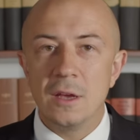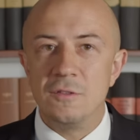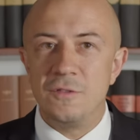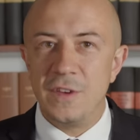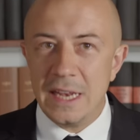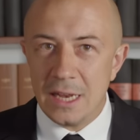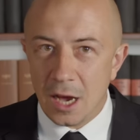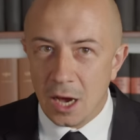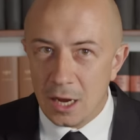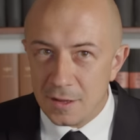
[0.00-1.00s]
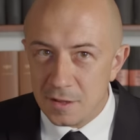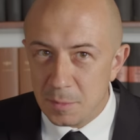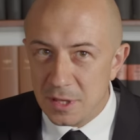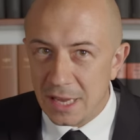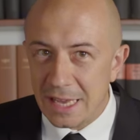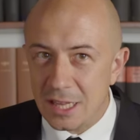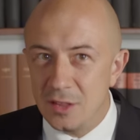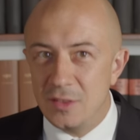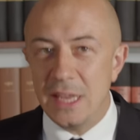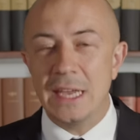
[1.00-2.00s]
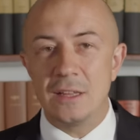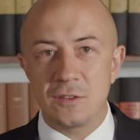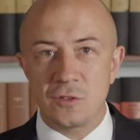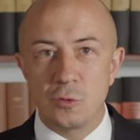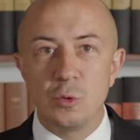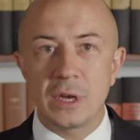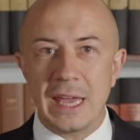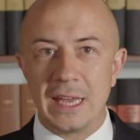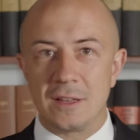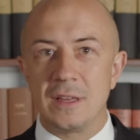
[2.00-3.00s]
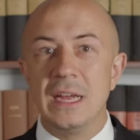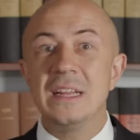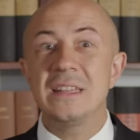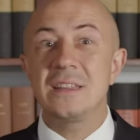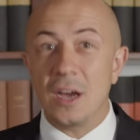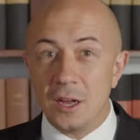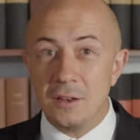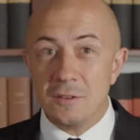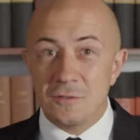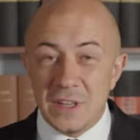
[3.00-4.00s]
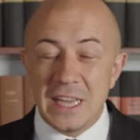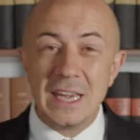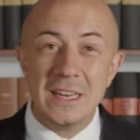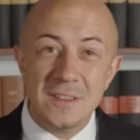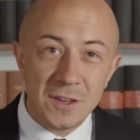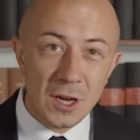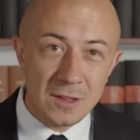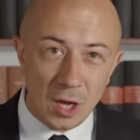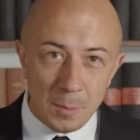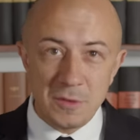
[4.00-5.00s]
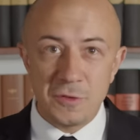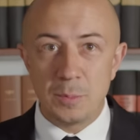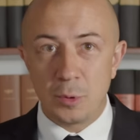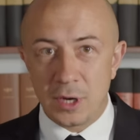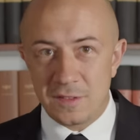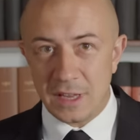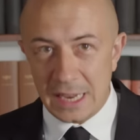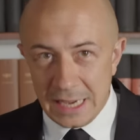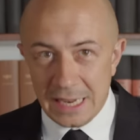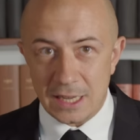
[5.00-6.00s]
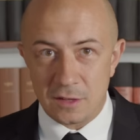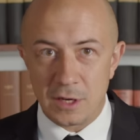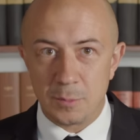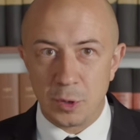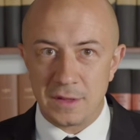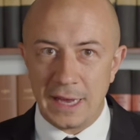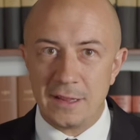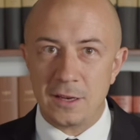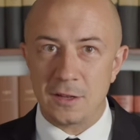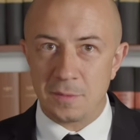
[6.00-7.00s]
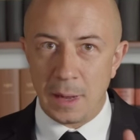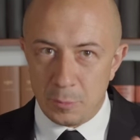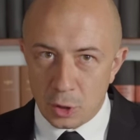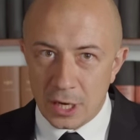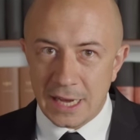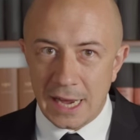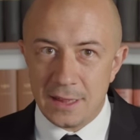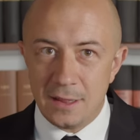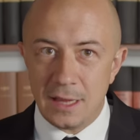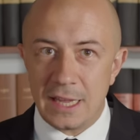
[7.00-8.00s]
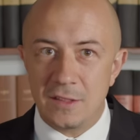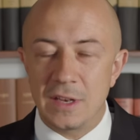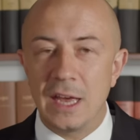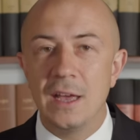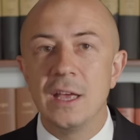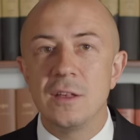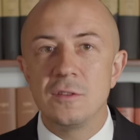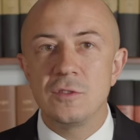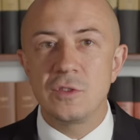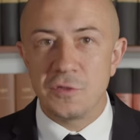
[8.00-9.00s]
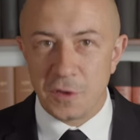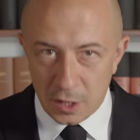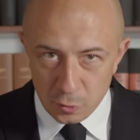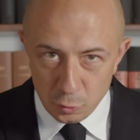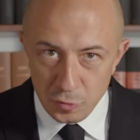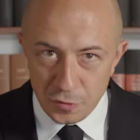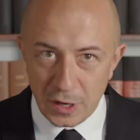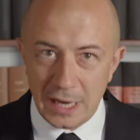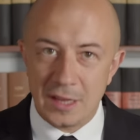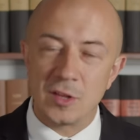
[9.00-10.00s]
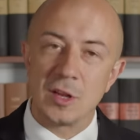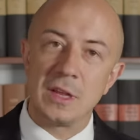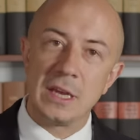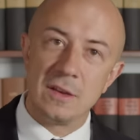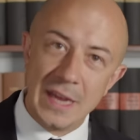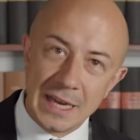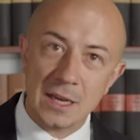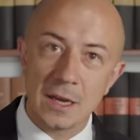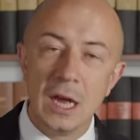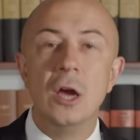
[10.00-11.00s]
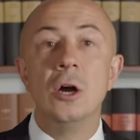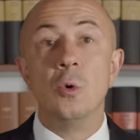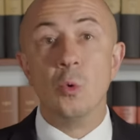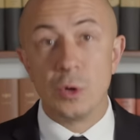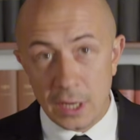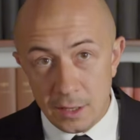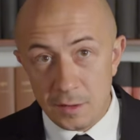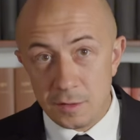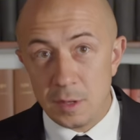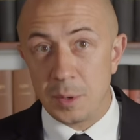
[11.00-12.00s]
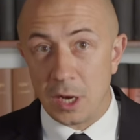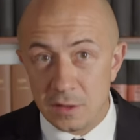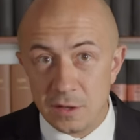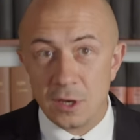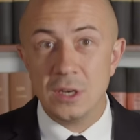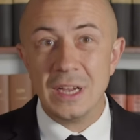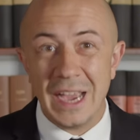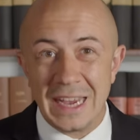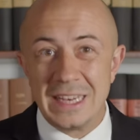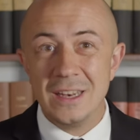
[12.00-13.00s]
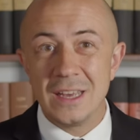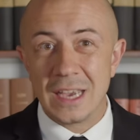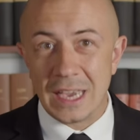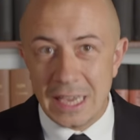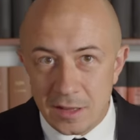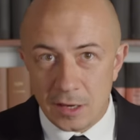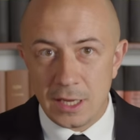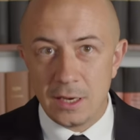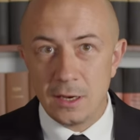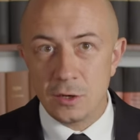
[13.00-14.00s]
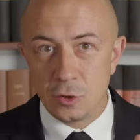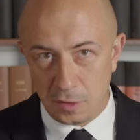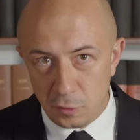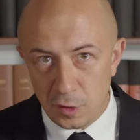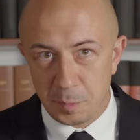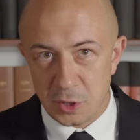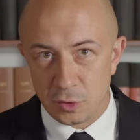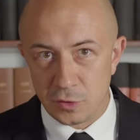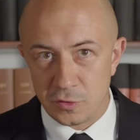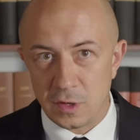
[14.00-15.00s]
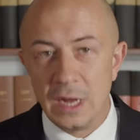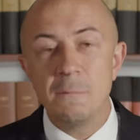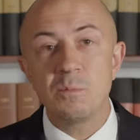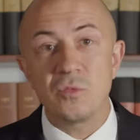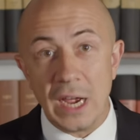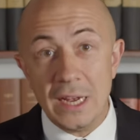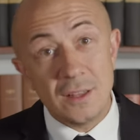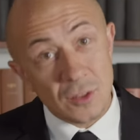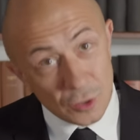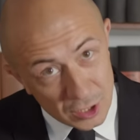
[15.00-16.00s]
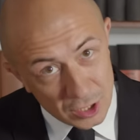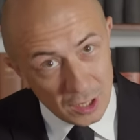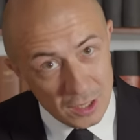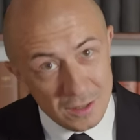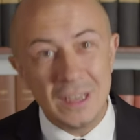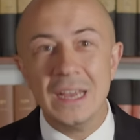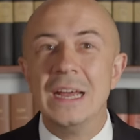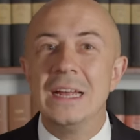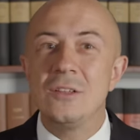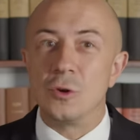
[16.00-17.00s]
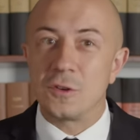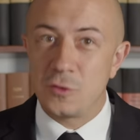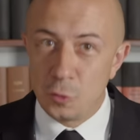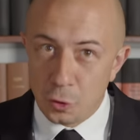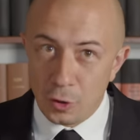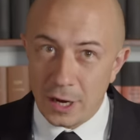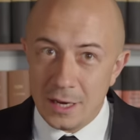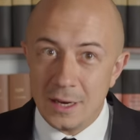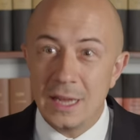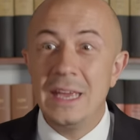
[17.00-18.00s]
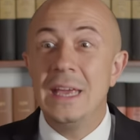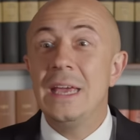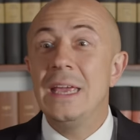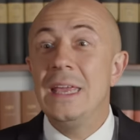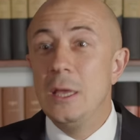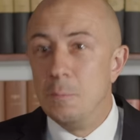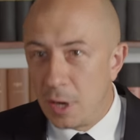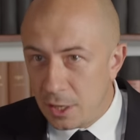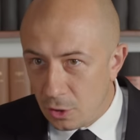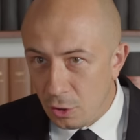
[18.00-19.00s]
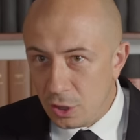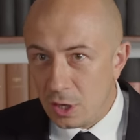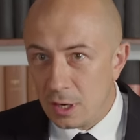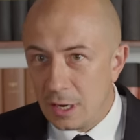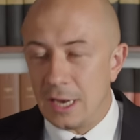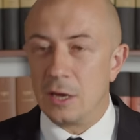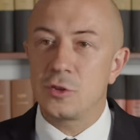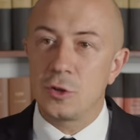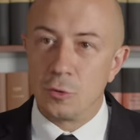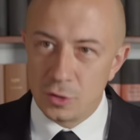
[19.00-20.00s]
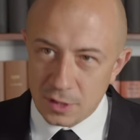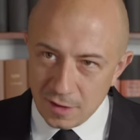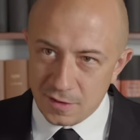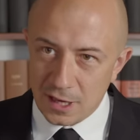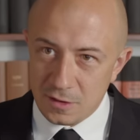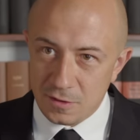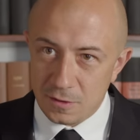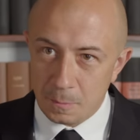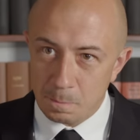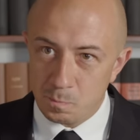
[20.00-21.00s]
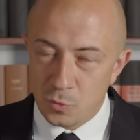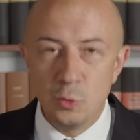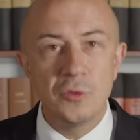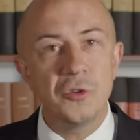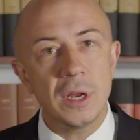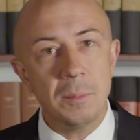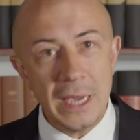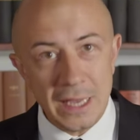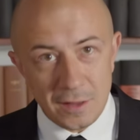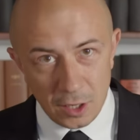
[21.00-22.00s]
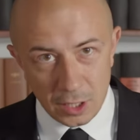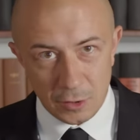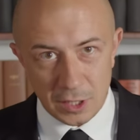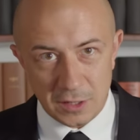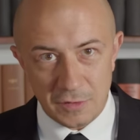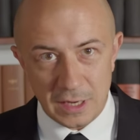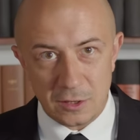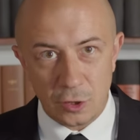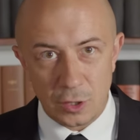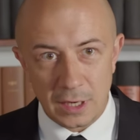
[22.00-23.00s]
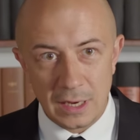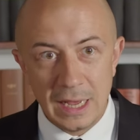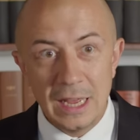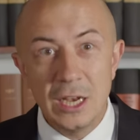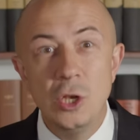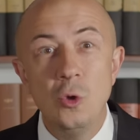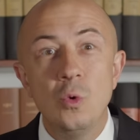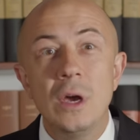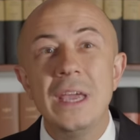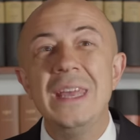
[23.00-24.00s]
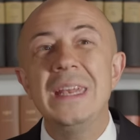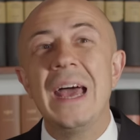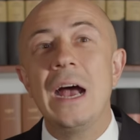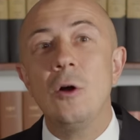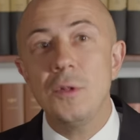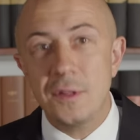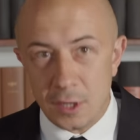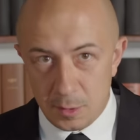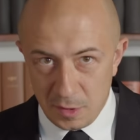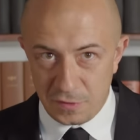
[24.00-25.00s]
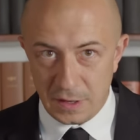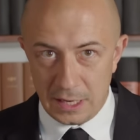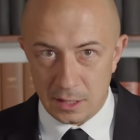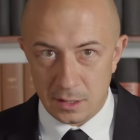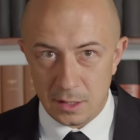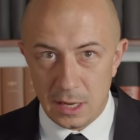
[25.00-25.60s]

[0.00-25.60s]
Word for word: Wenn alles mit rechten Dingen zugeht, dann wäre die Sache damit für die Polizei erledigt, weil die Polizei hätte dann zwei Möglichkeiten. Entweder sie fahren unverrichteter Dinge weg oder sie beantragen einen richterlichen Durchsuchungsbeschluss, weil in Deutschland Durchsuchungen immer noch laut Grundgesetz nur von einem Richter angeordnet werden können. Nur in Ausnahmefällen.